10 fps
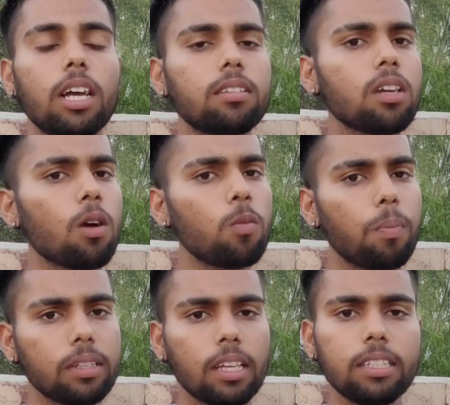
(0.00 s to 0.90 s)
जैसा कि आपको
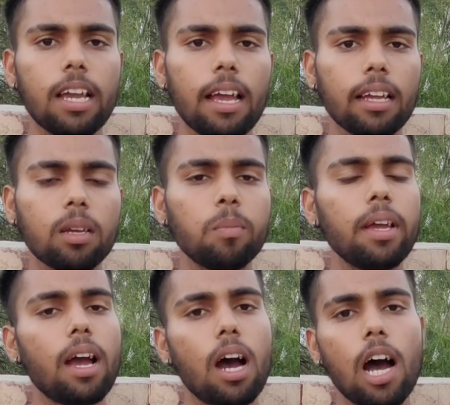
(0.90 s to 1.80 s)
पता ही है कि
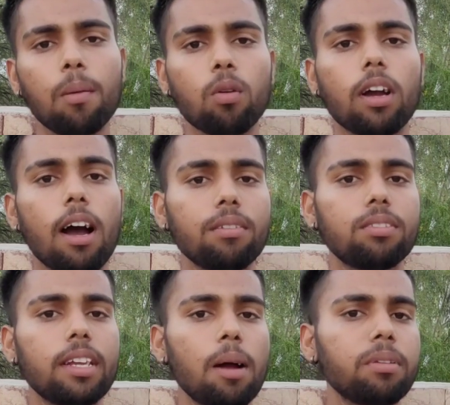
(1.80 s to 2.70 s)
मैं आपको
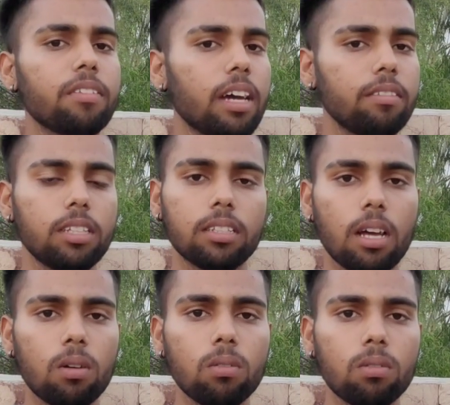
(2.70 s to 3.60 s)
काफ़ी सारे अपडेट वगैरह भी
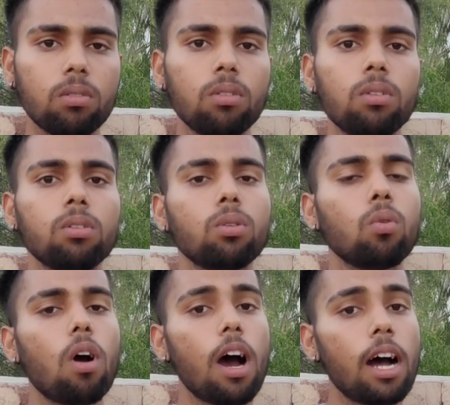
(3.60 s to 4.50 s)
देता हूँ
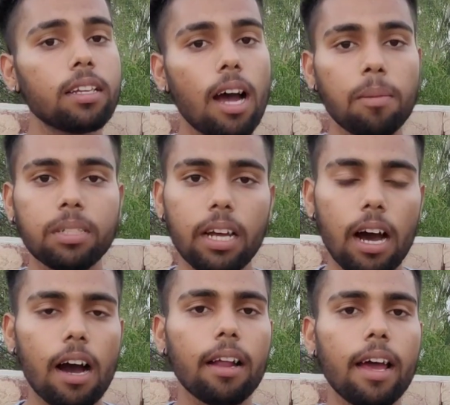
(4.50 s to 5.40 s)
तो आज अपडेट
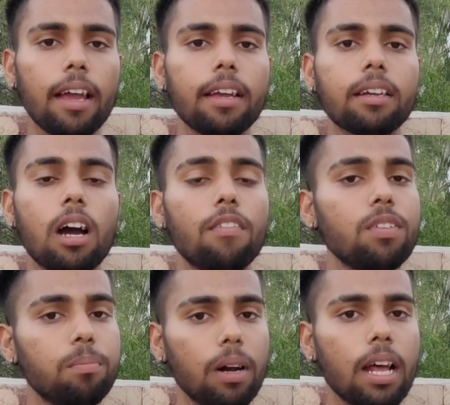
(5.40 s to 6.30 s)
आ रहा है
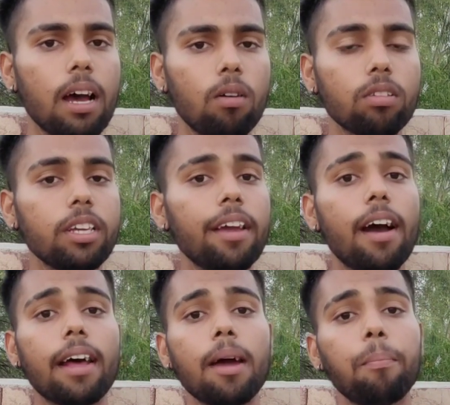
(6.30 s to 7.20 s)
काफ़ी बड़ा और ये
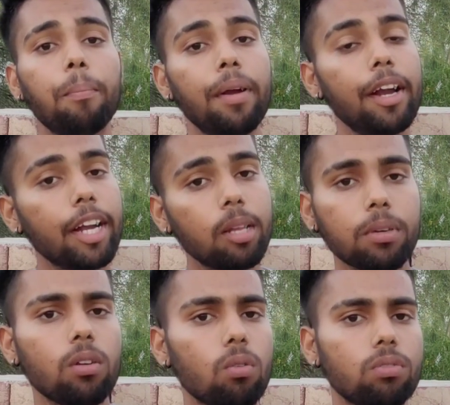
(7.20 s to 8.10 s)
आ रहा है
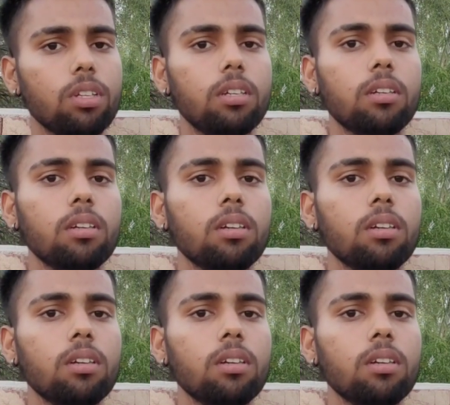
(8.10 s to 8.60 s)
पेटीएम की ओर से